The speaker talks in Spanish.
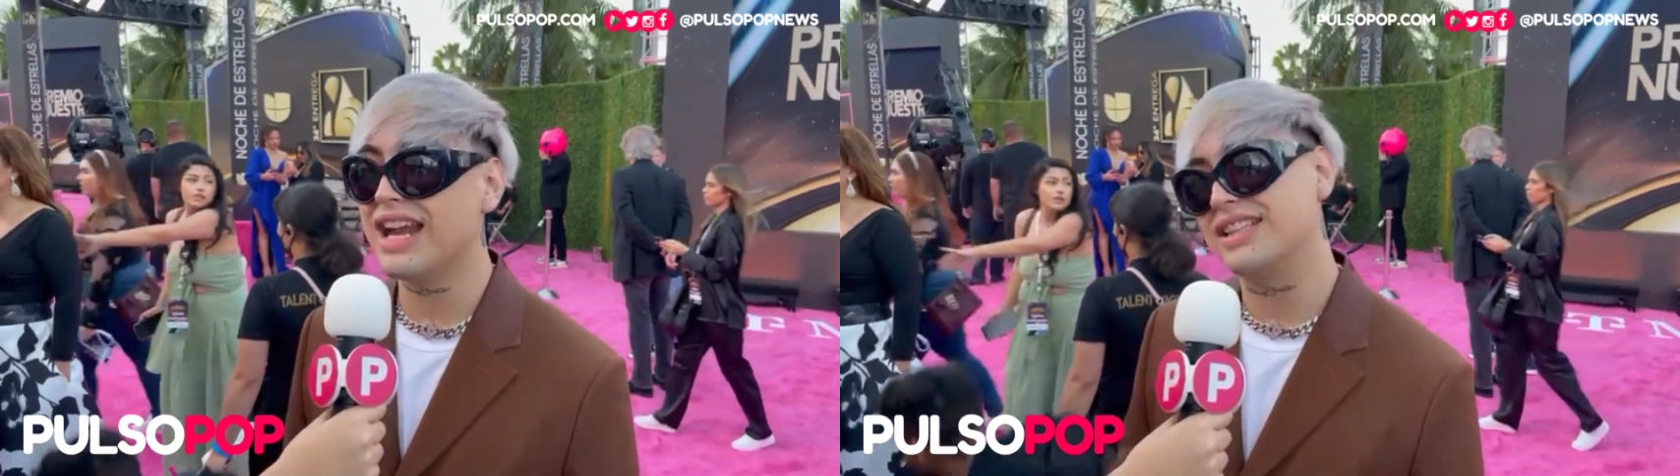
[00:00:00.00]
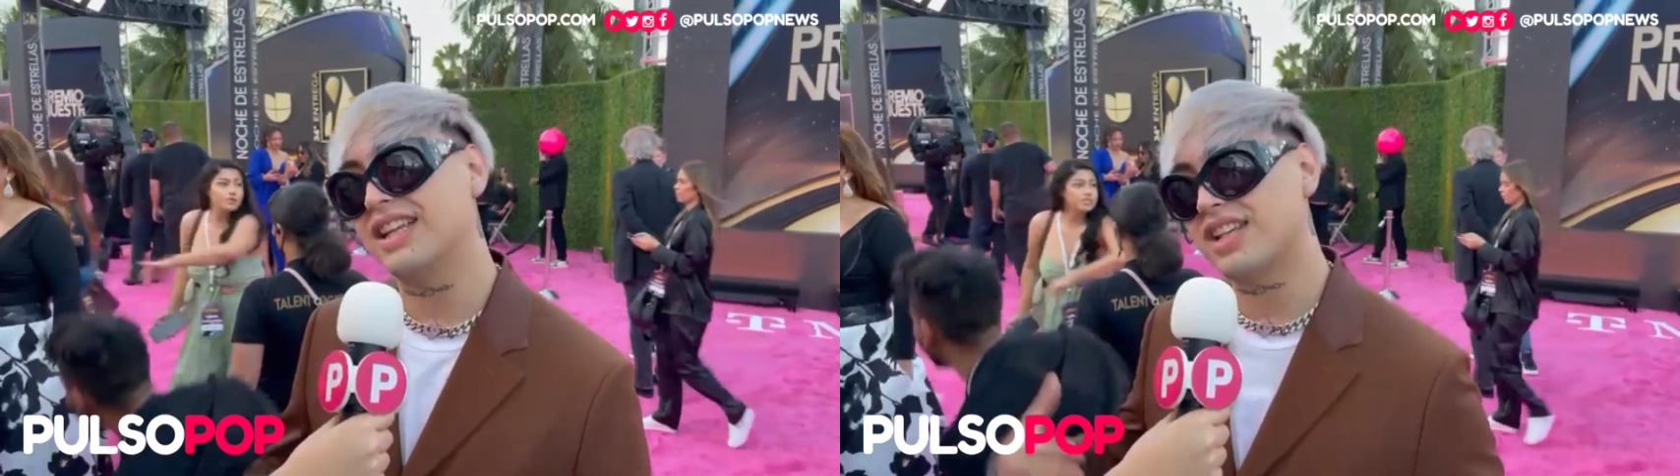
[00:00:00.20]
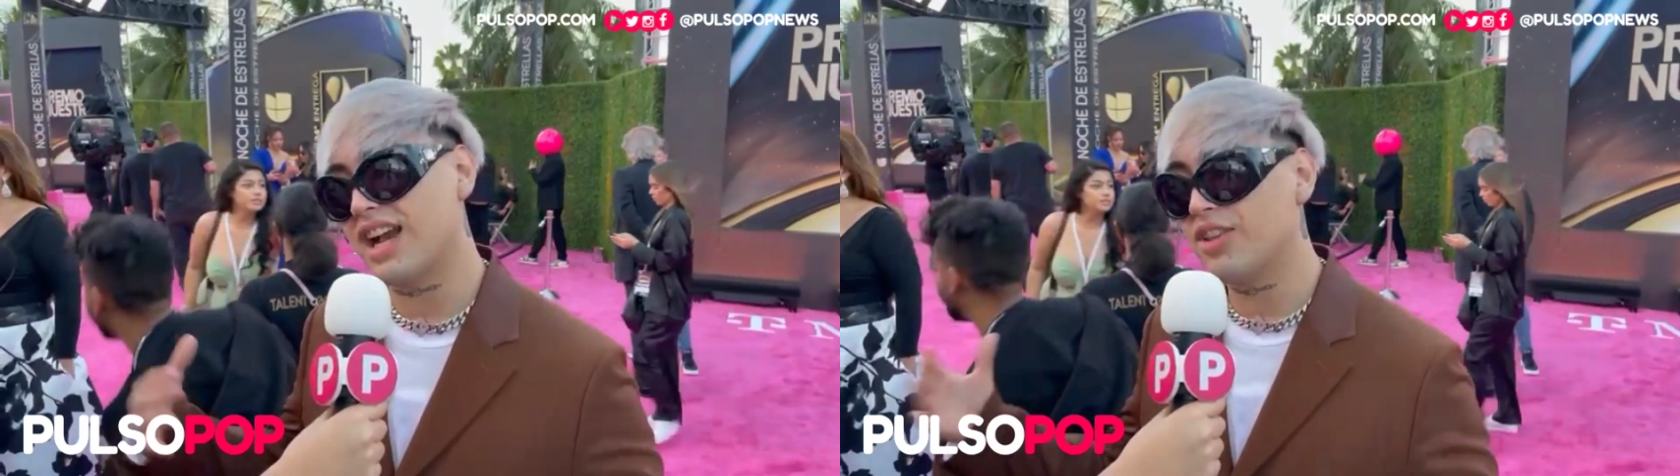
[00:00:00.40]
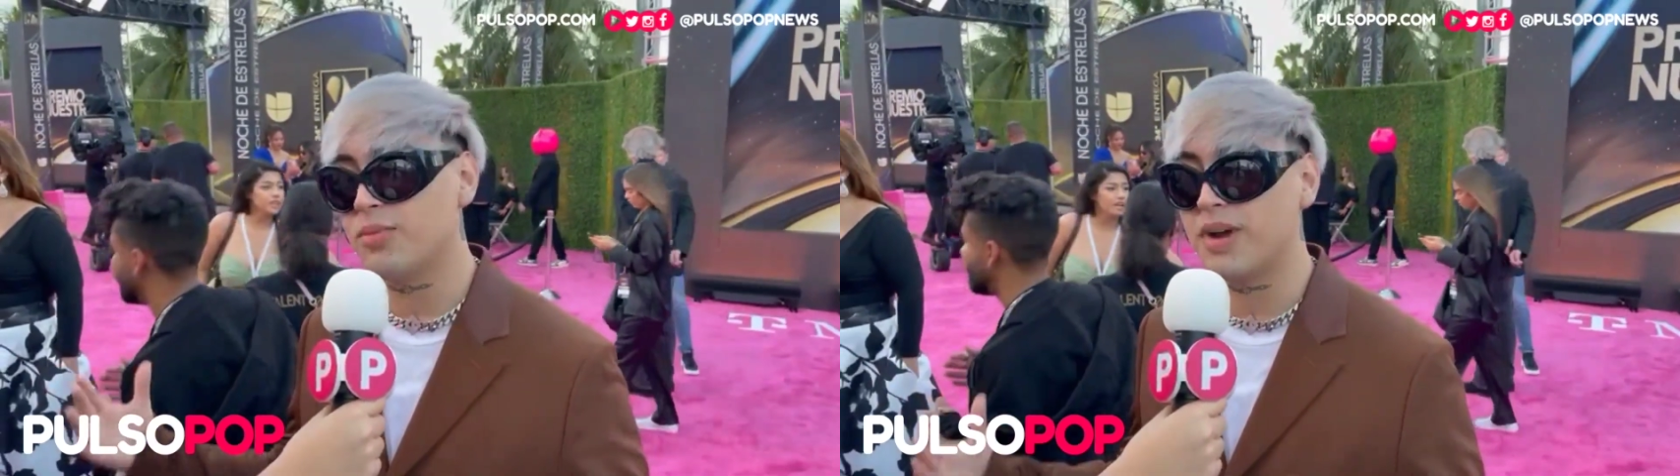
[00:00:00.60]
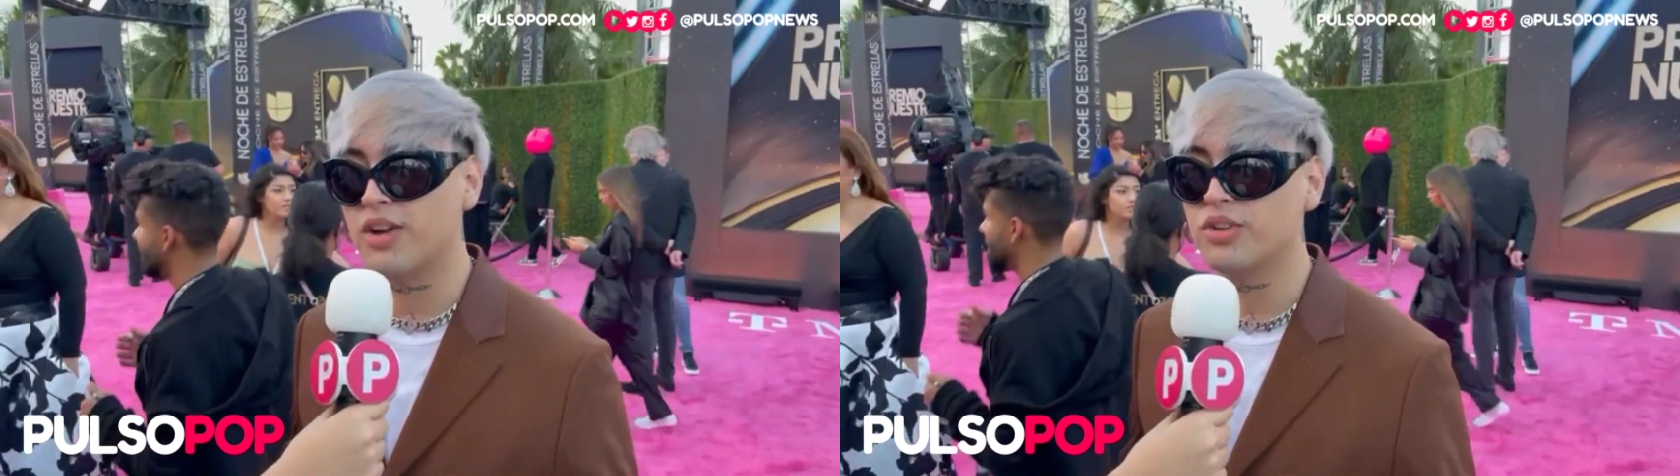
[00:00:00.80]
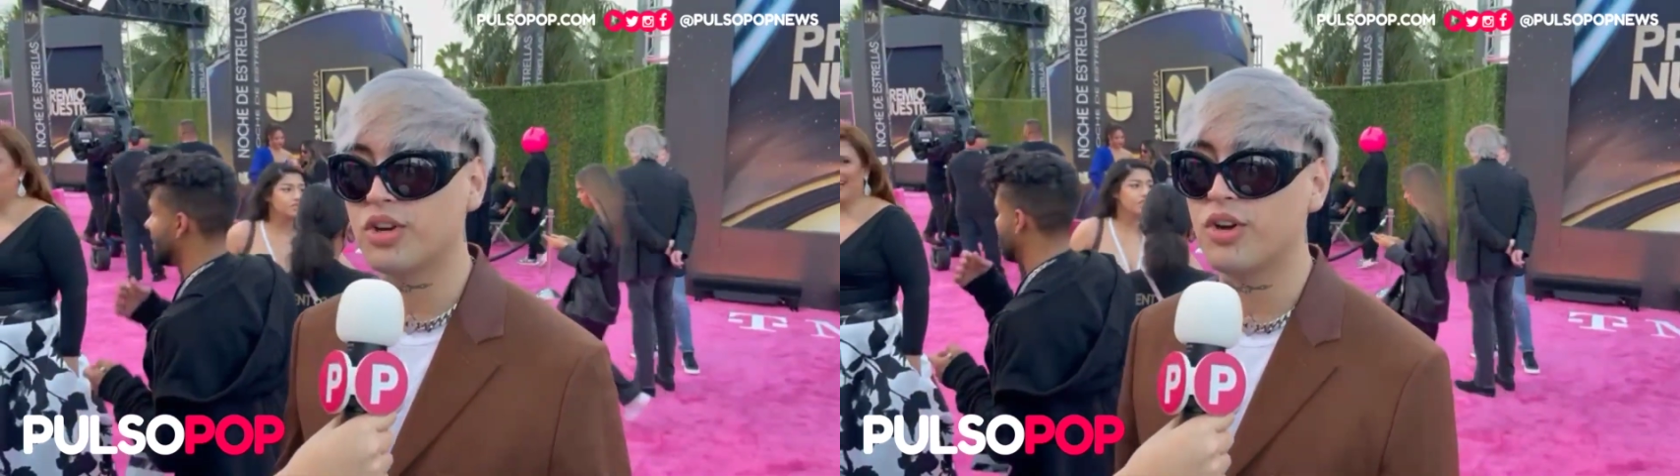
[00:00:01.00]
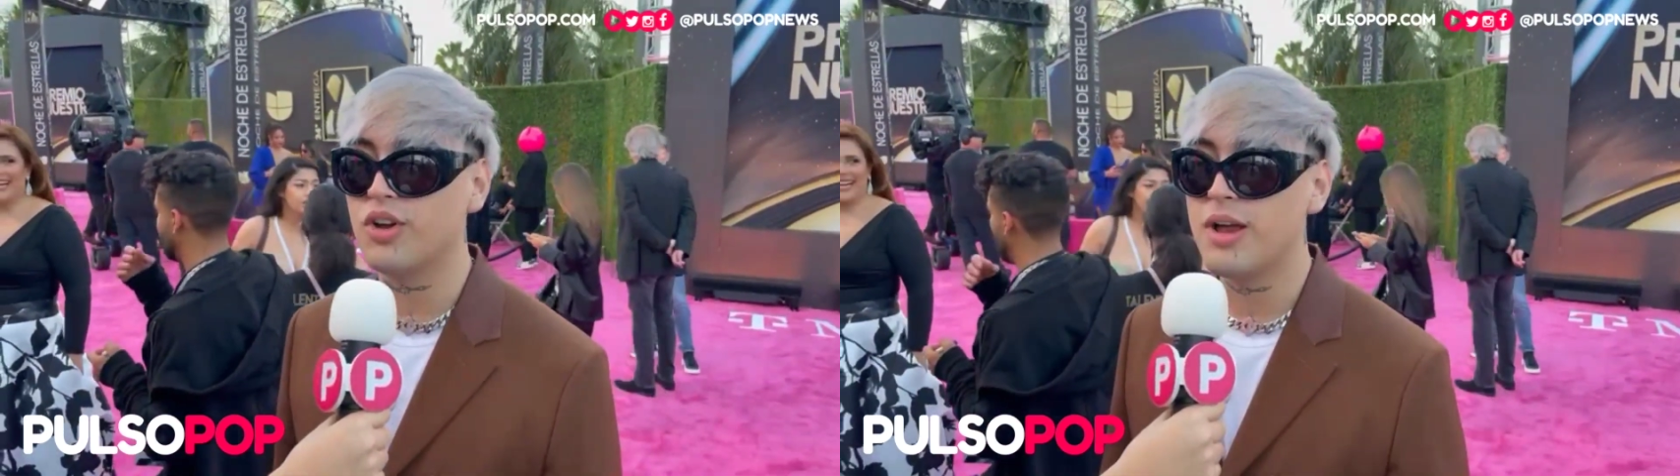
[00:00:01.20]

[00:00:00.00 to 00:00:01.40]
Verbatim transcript: que está llegando para, otro,